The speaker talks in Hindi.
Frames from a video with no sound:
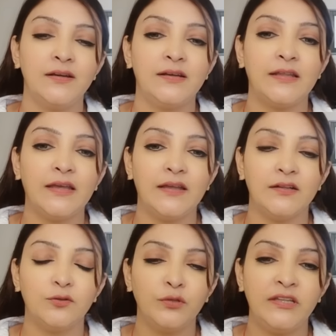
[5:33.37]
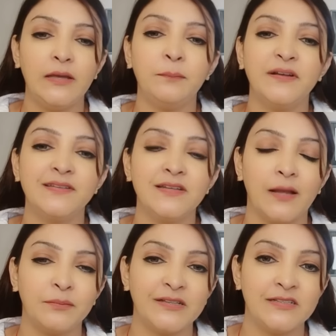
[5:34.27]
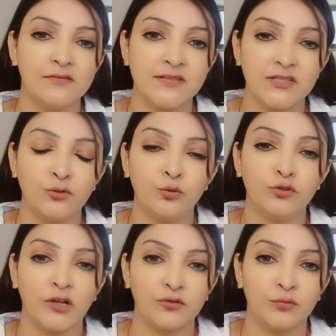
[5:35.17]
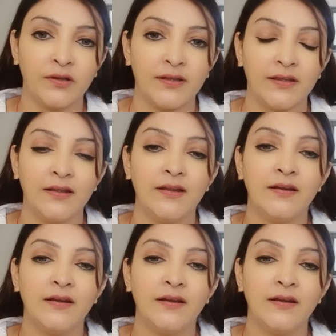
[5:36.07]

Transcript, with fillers: ठीक है तो ये पर्सन आपके जीवन से दूर जा चुका है